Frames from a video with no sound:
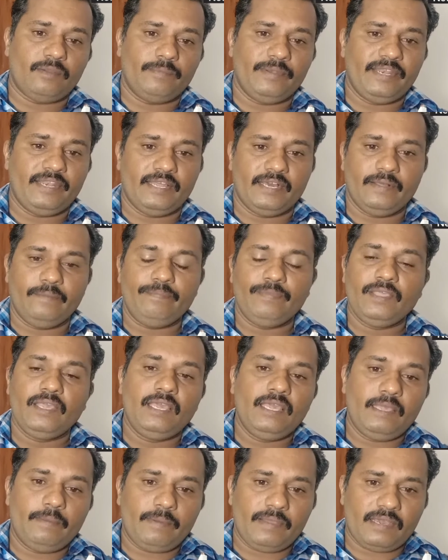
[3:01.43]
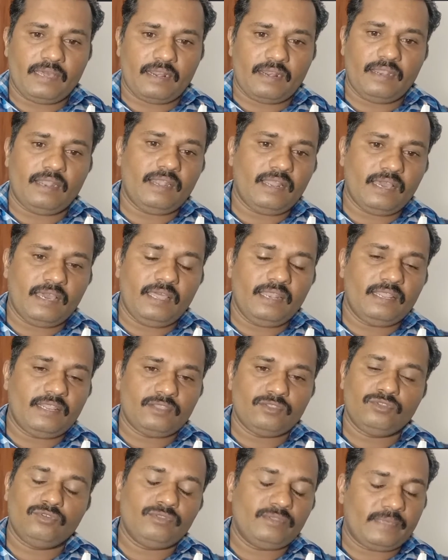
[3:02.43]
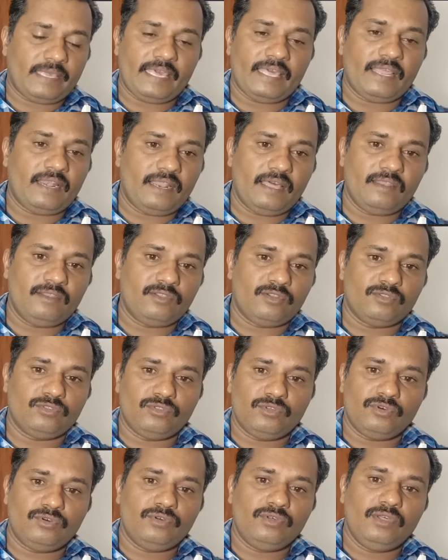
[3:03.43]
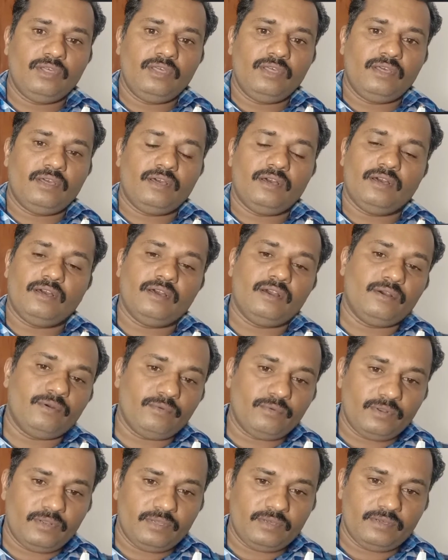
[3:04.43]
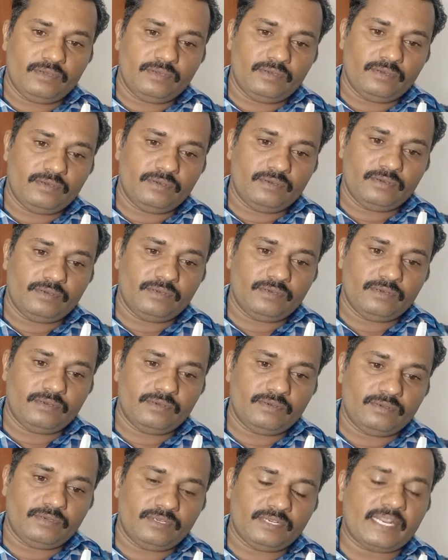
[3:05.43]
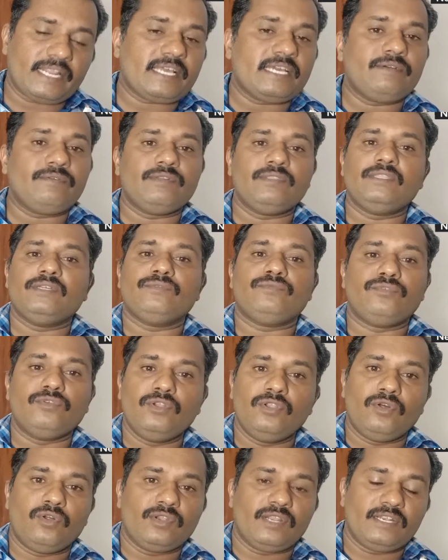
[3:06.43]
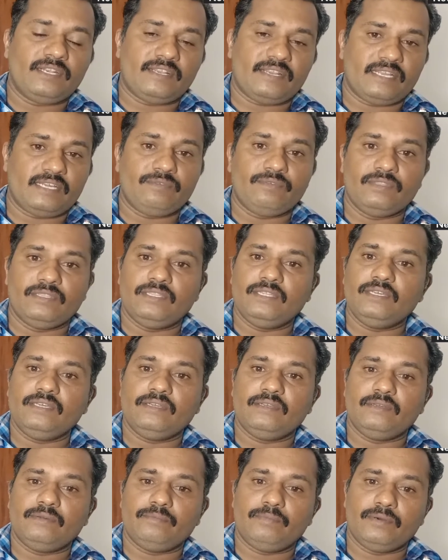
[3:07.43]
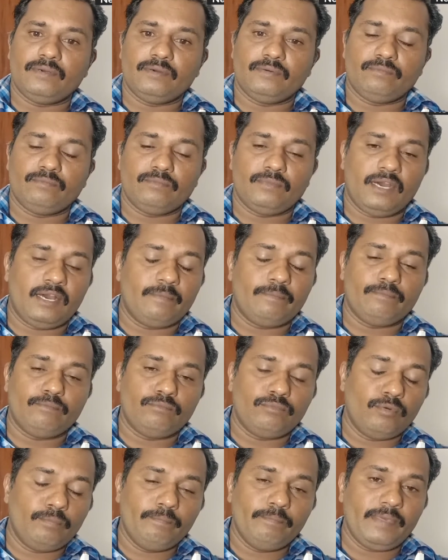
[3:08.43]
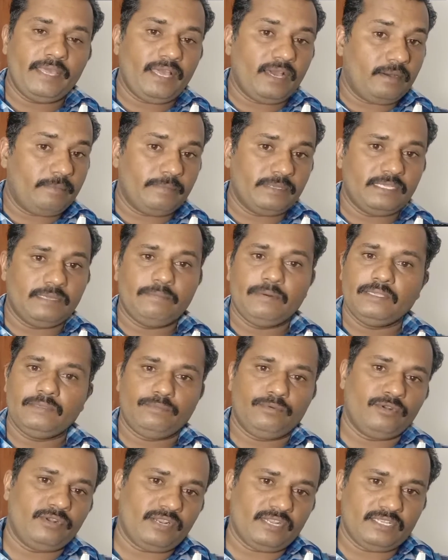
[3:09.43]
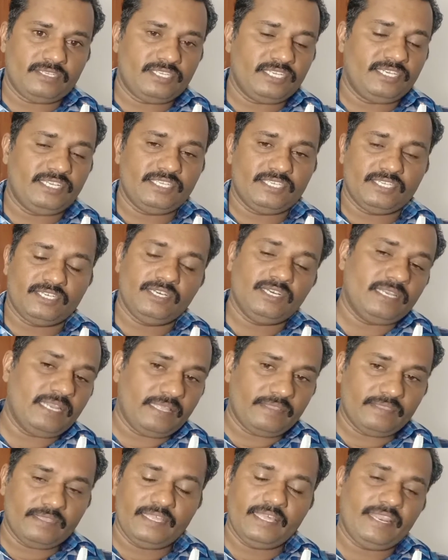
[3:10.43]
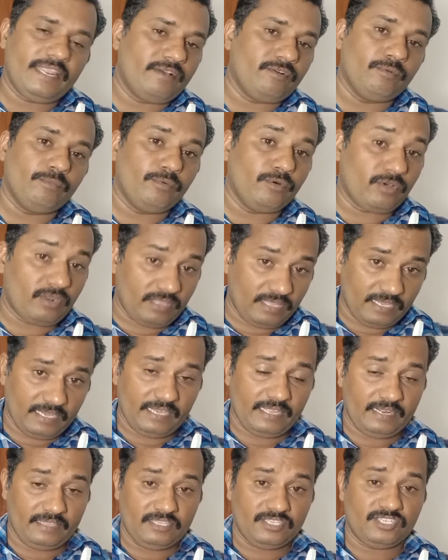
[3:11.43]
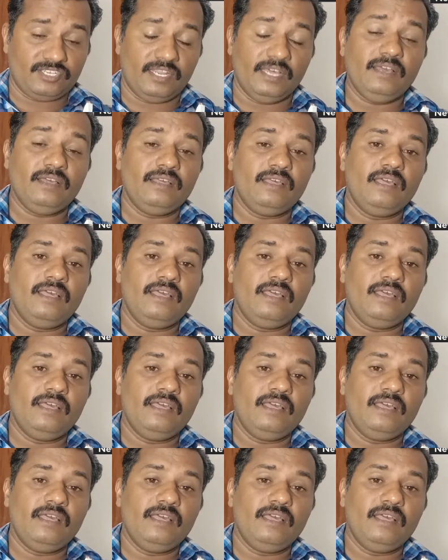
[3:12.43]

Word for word: அப்படின்னா இப்போ கர்நாடகாவில் இருந்தோ இது கேரளாவில் இருந்தோ ஒரு ட்ரக்கு வந்து ஃபுல் லோடட் ட்ரக் வந்து இப்போ அஹம் மும்பை அகமதாபாத் போன்ற சிட்டிஸுக்கு இல்லை அந்த ஏரியாவுக்கு போகிறதாக இருந்துச்சுன்னா